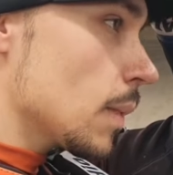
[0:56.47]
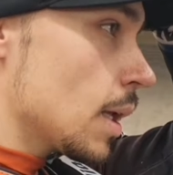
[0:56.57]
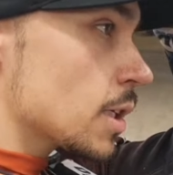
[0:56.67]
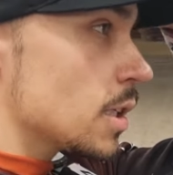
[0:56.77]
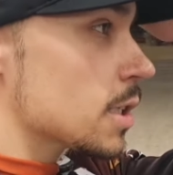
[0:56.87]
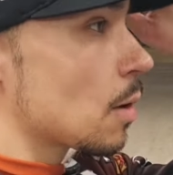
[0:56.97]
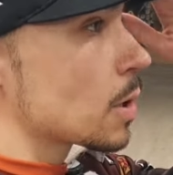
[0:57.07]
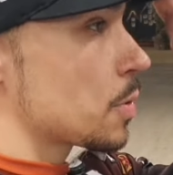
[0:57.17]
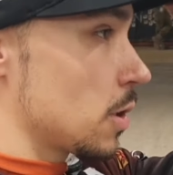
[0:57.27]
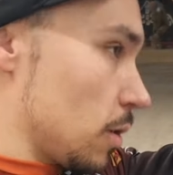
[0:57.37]
Jeżeli jest
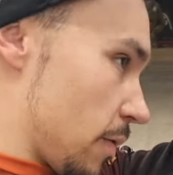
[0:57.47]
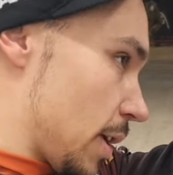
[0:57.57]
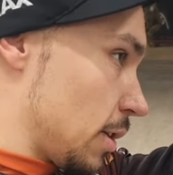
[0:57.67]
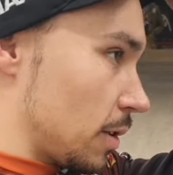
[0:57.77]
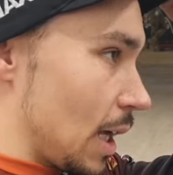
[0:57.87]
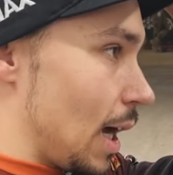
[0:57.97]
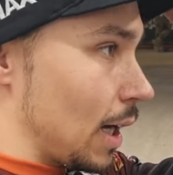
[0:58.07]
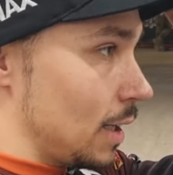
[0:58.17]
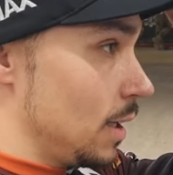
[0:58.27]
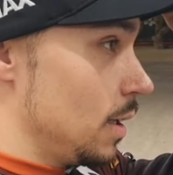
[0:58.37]
dobrze przygotowany, to tak
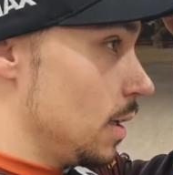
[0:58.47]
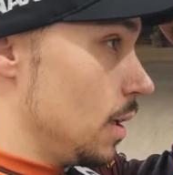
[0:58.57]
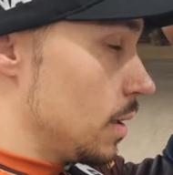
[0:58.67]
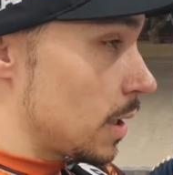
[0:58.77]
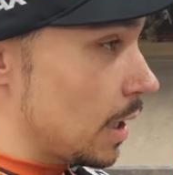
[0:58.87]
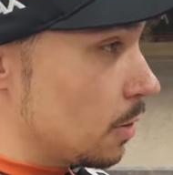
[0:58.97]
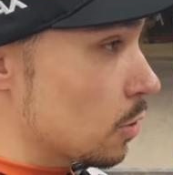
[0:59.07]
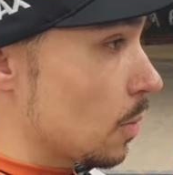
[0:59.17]
daje dużo